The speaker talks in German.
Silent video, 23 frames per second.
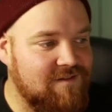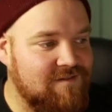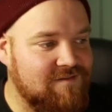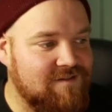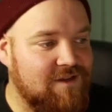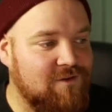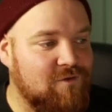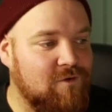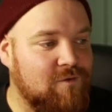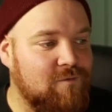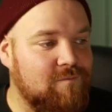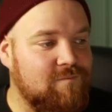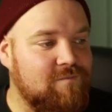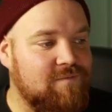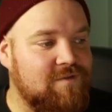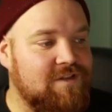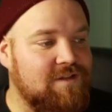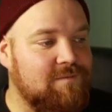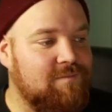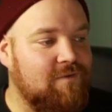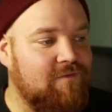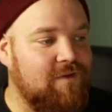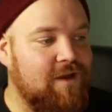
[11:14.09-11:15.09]
es geht um
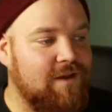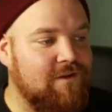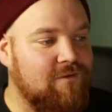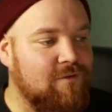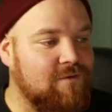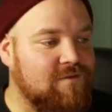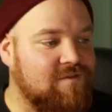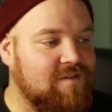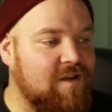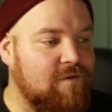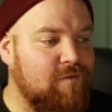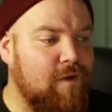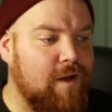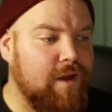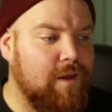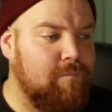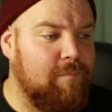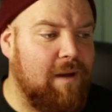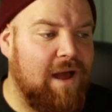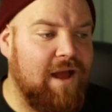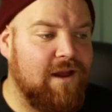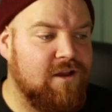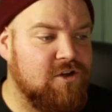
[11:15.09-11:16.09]
die Bewertung Safari
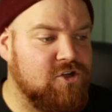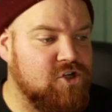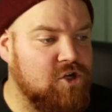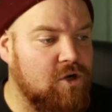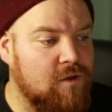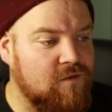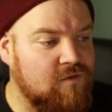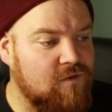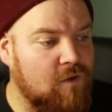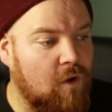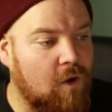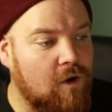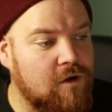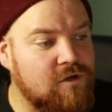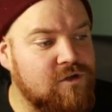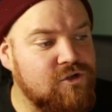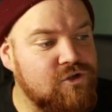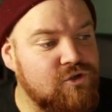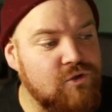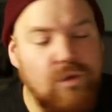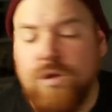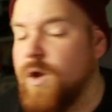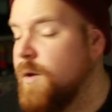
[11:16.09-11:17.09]
Park Schloss
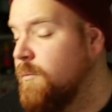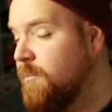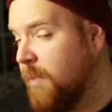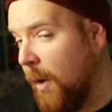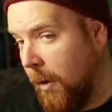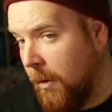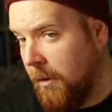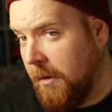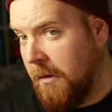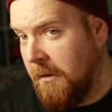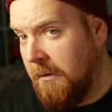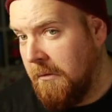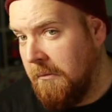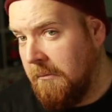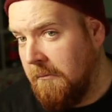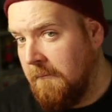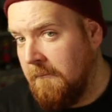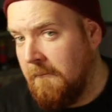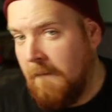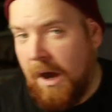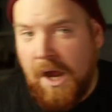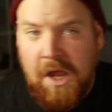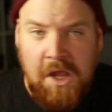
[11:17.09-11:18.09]
heute Stuckenbrook.
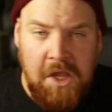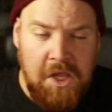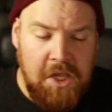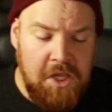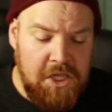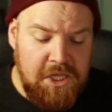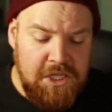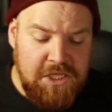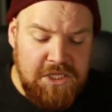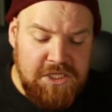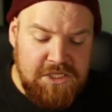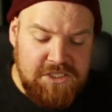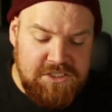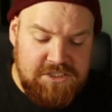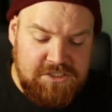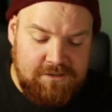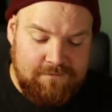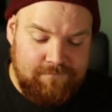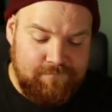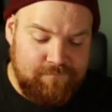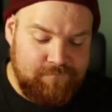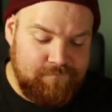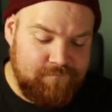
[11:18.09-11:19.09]
Tja,